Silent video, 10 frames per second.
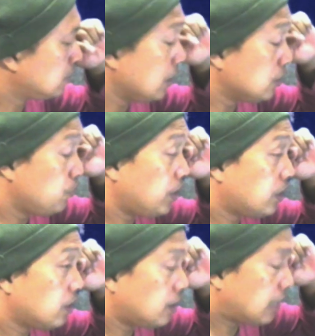เสียชีวิต
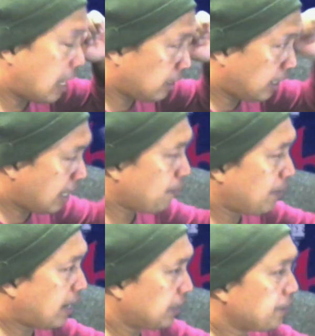และระยะเว
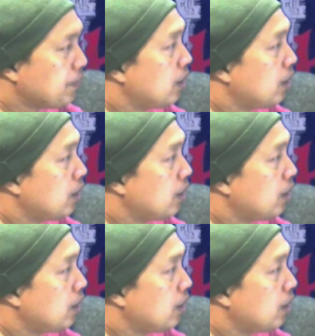ลานี้